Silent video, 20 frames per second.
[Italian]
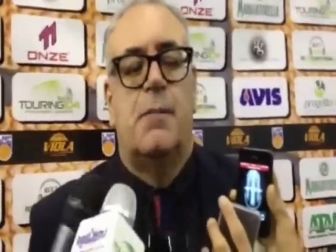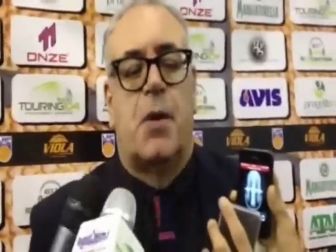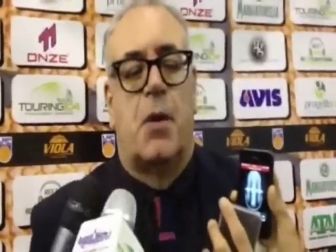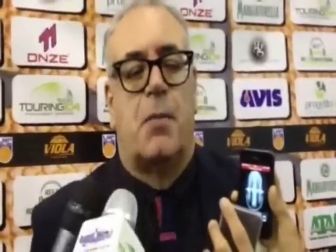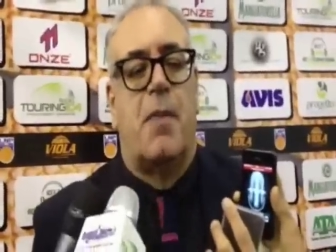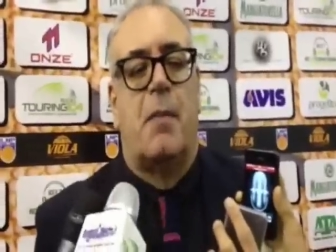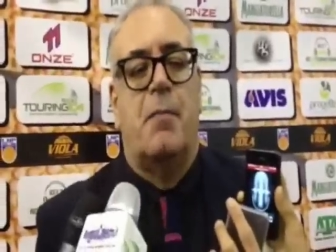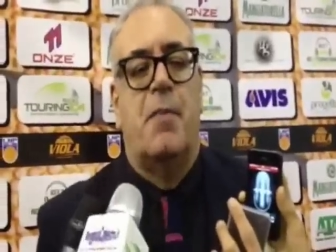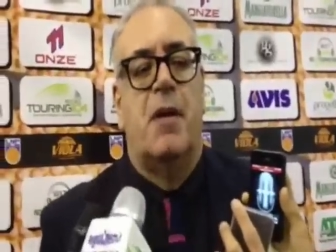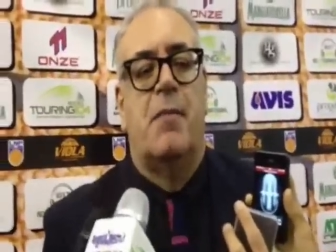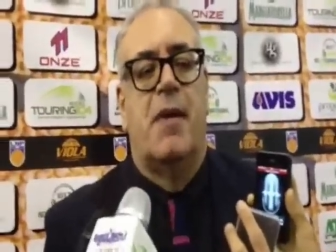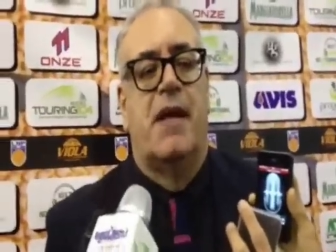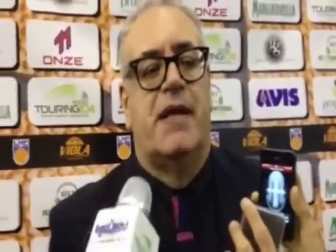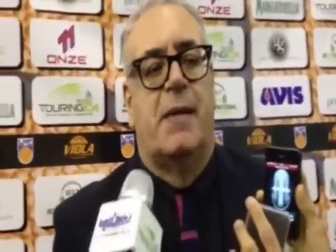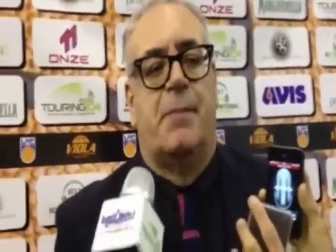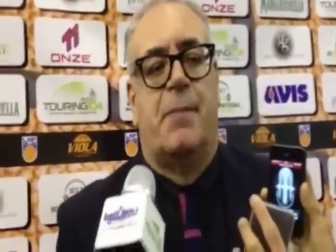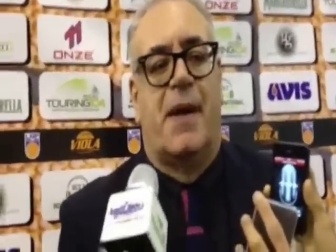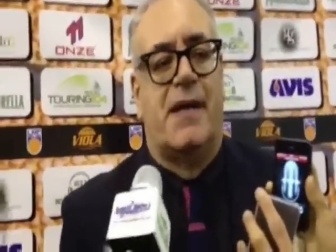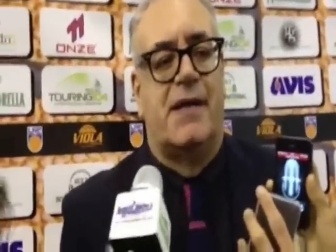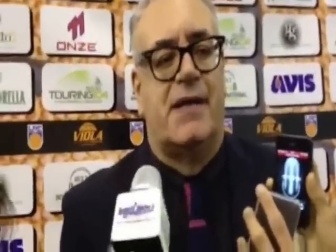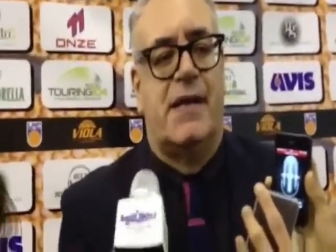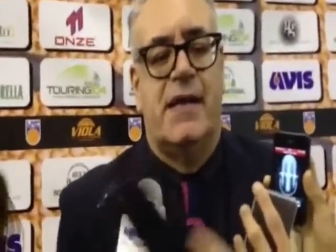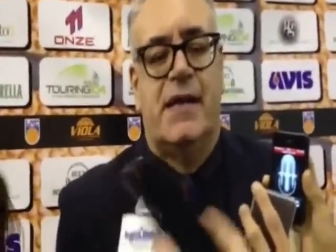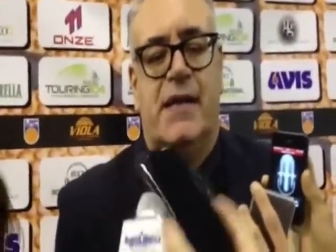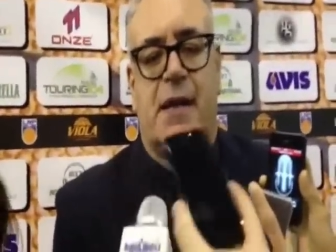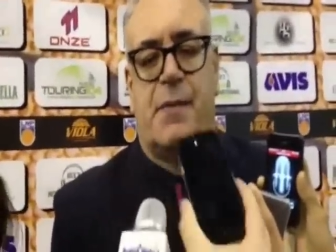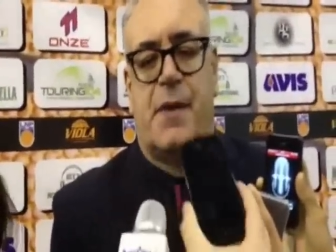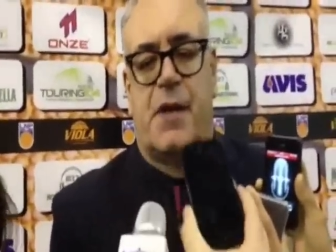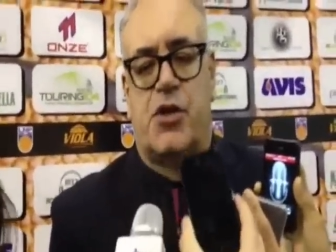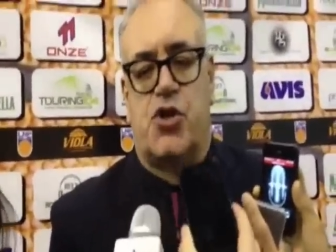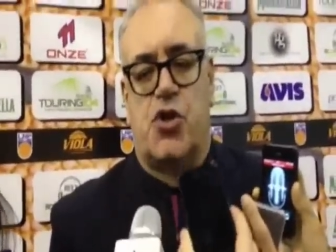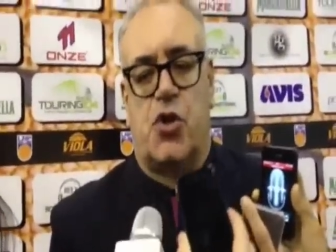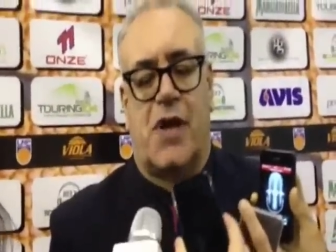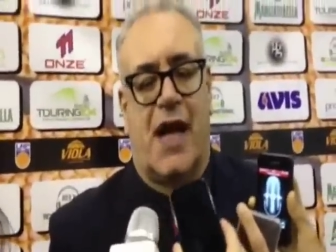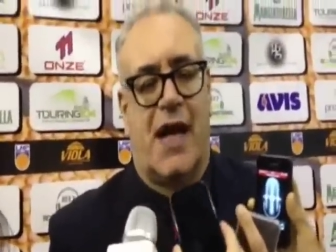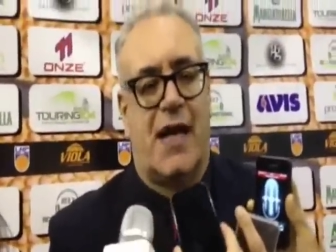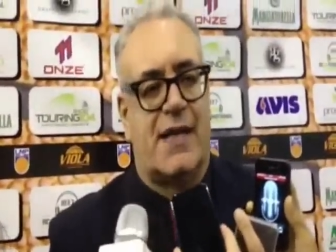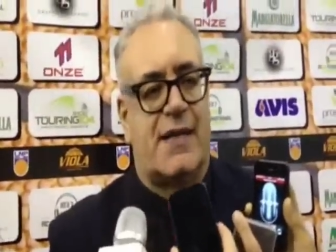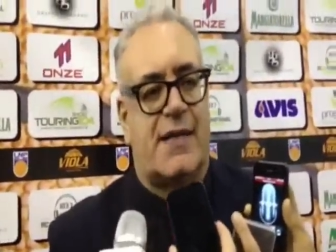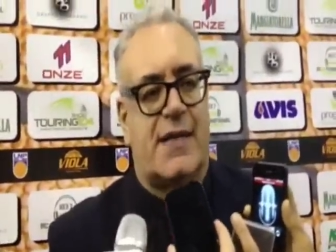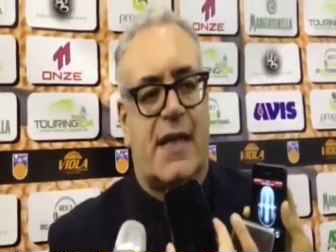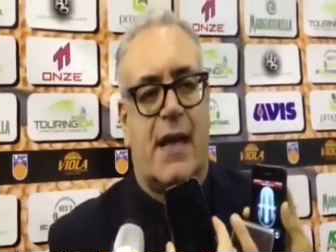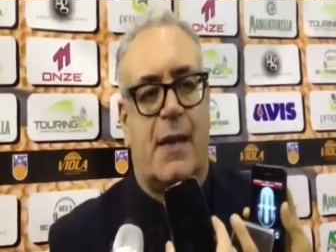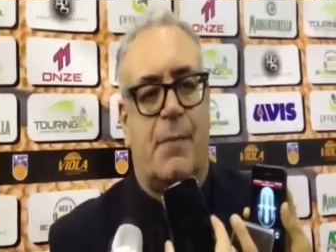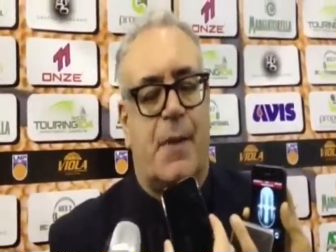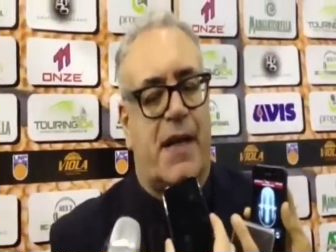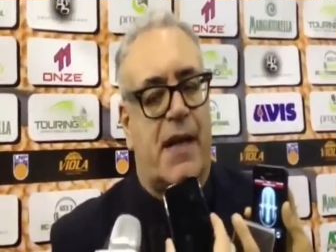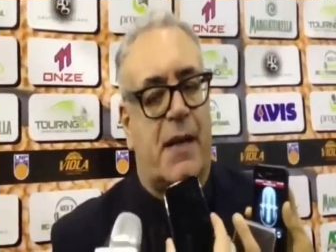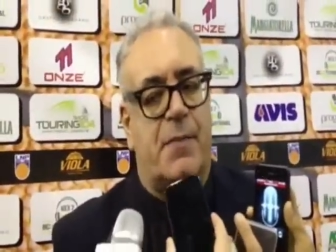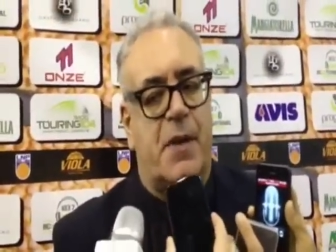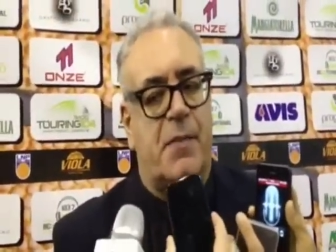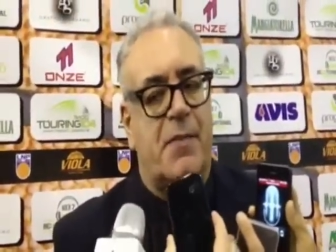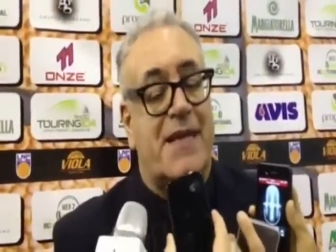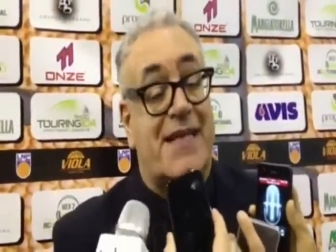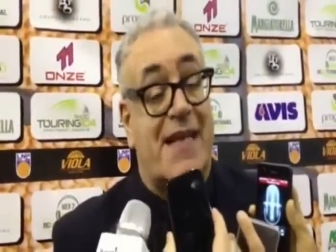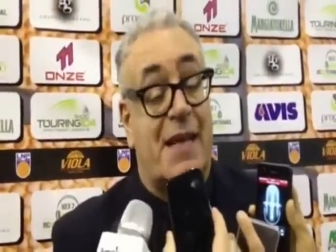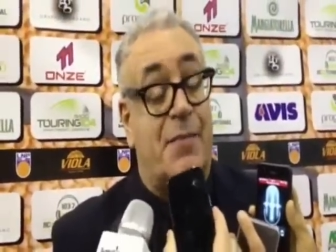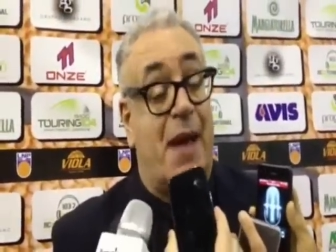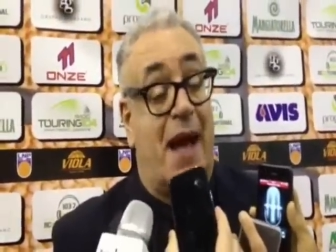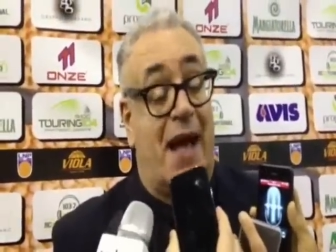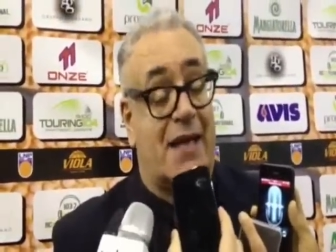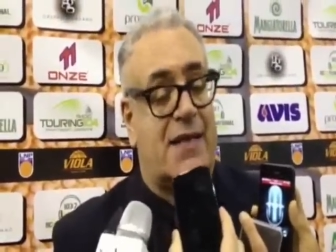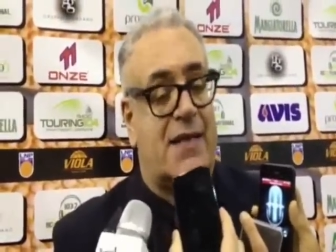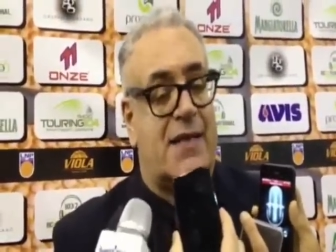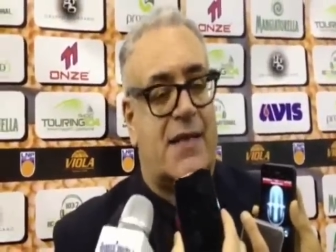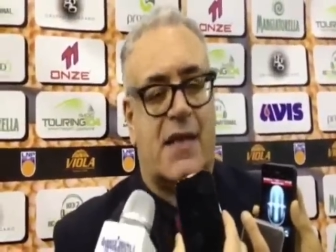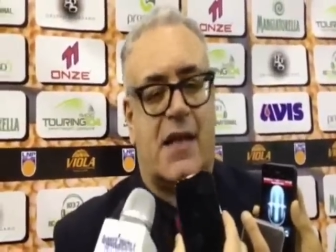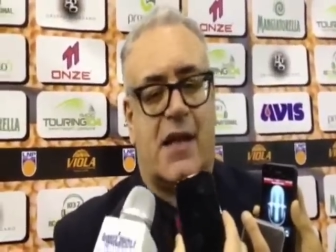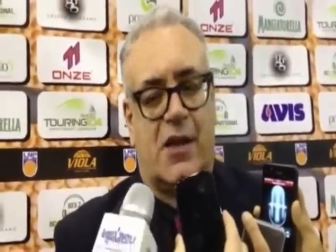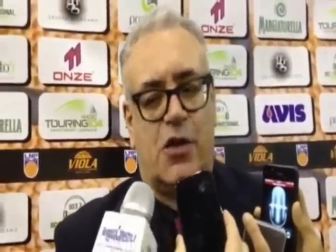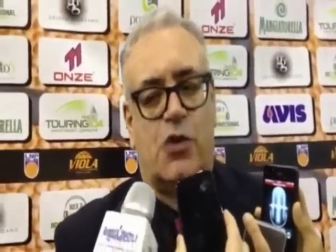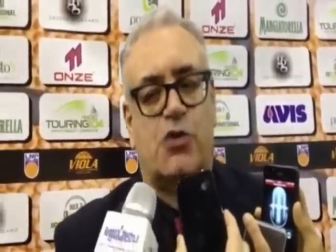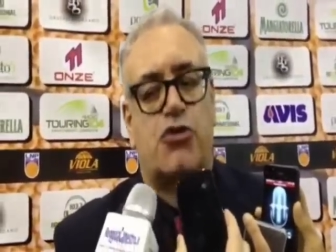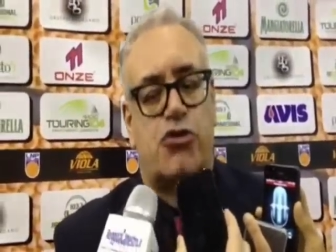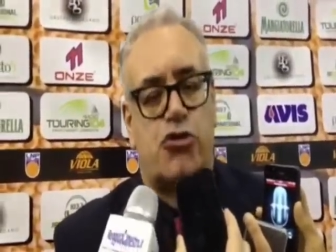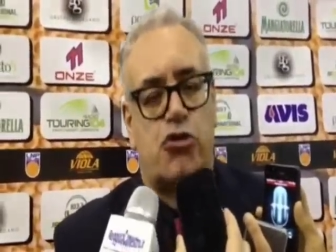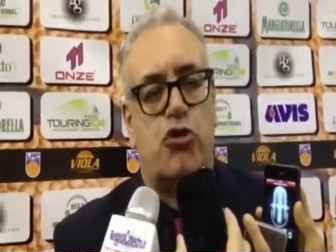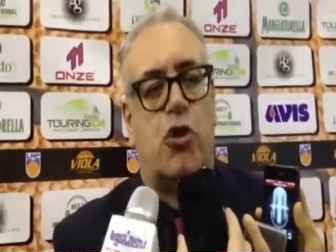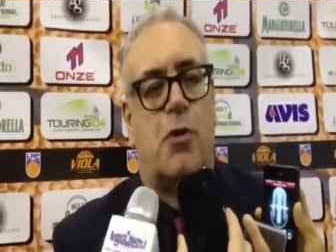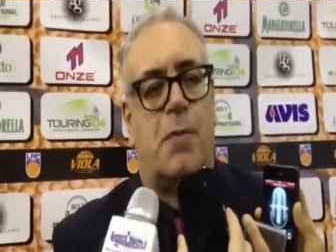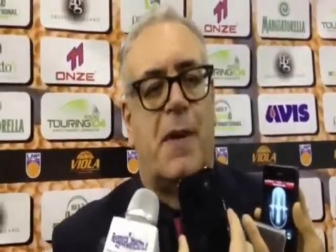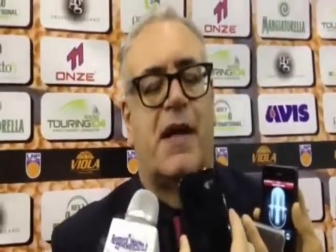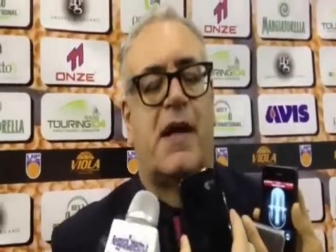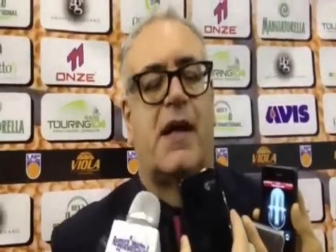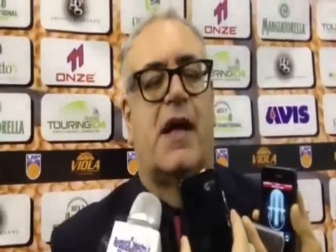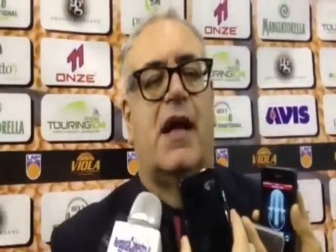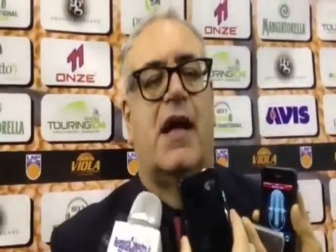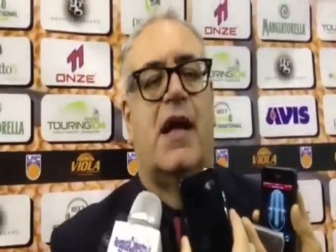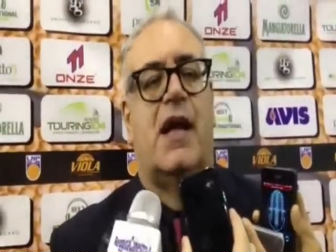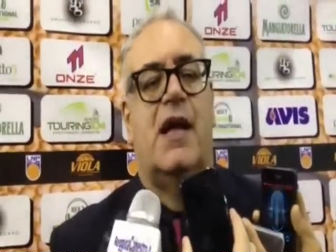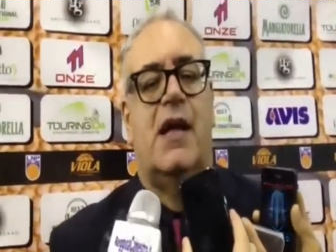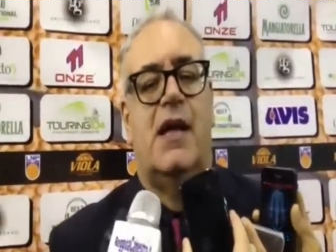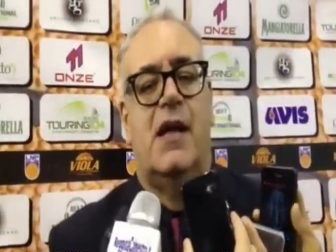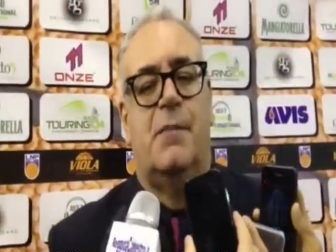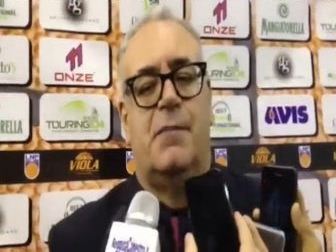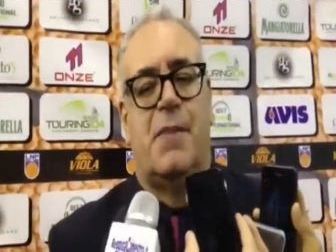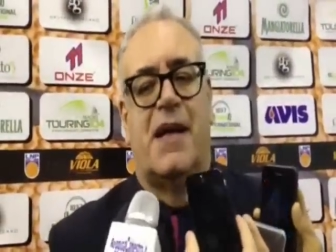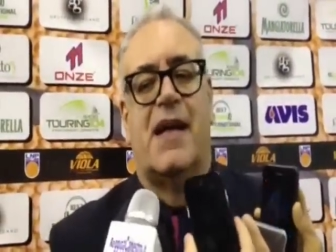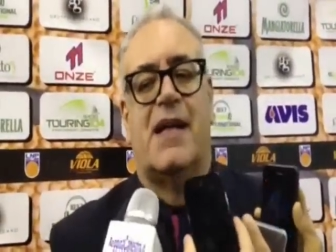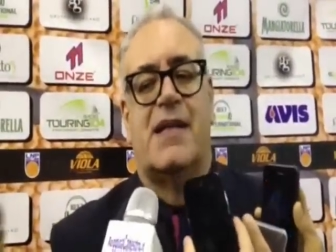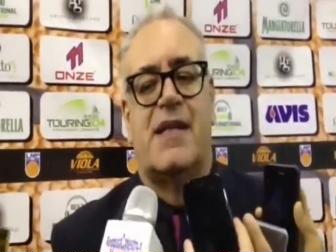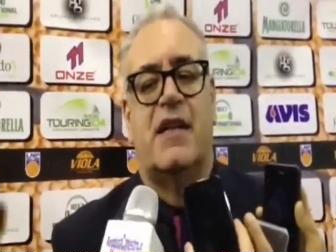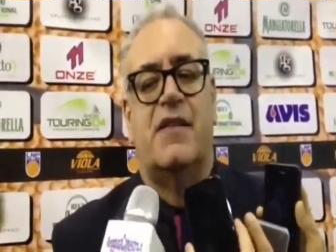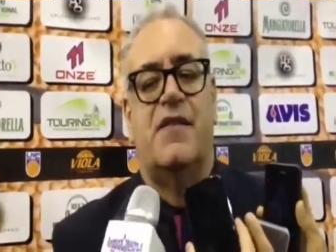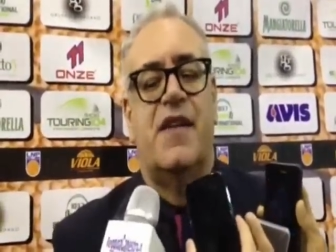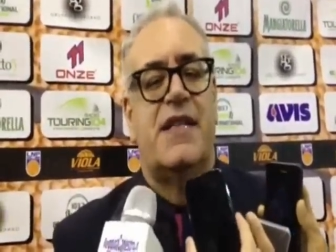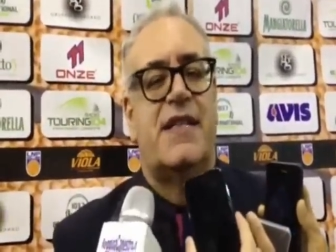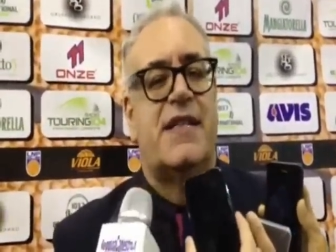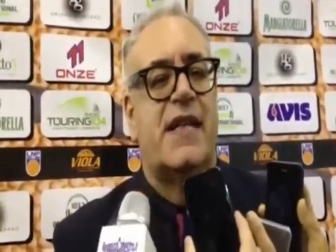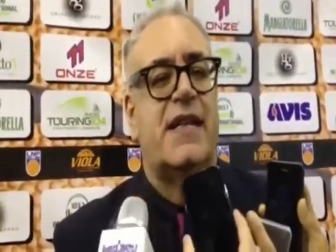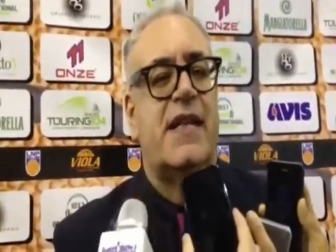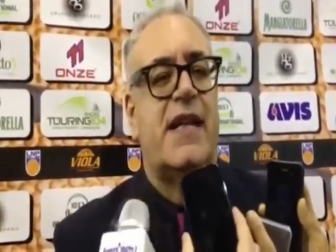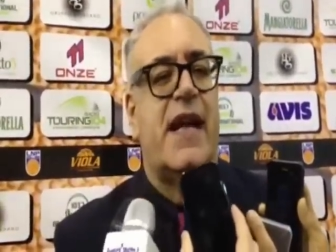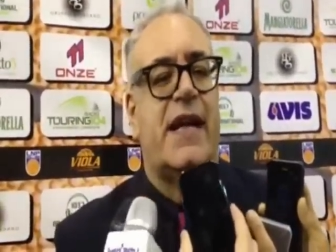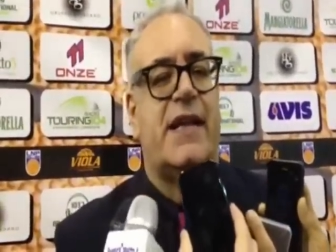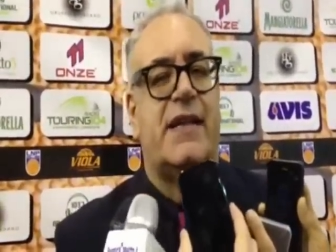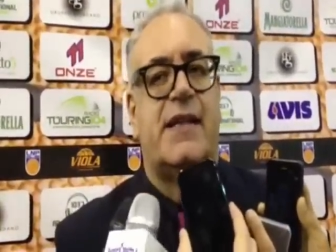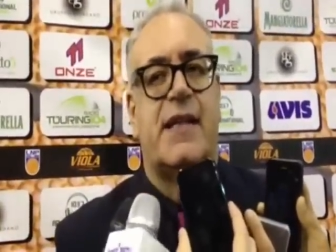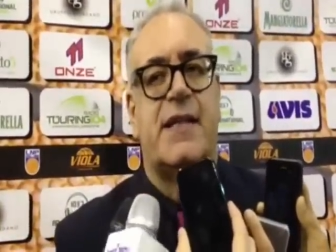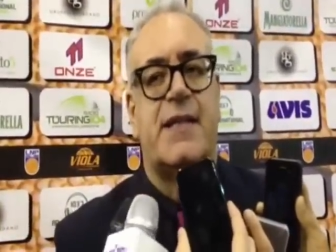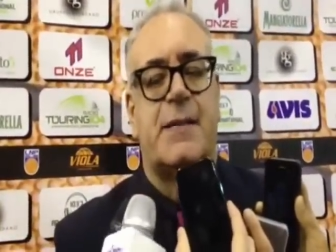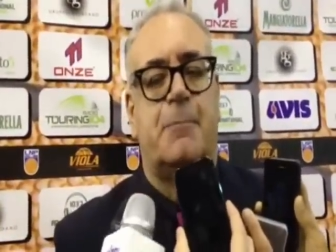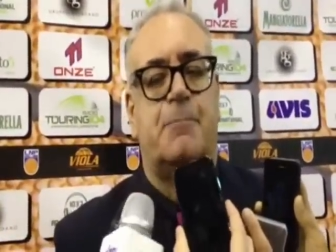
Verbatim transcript: probabilmente partita per giocarsela per le prime sei piazze, non solo per, eh, per la salvezza diretta,